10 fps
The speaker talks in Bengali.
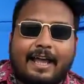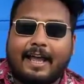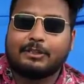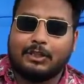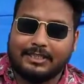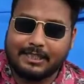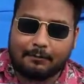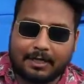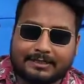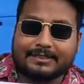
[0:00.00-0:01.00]
অ্যাকচুয়ালি যে
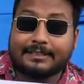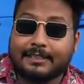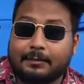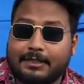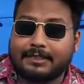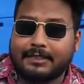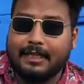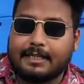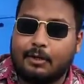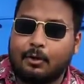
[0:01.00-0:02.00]
আমার হাতে দেখতে পাচ্ছেন
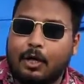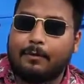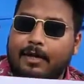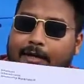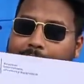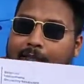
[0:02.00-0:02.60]
এটা হলো আমার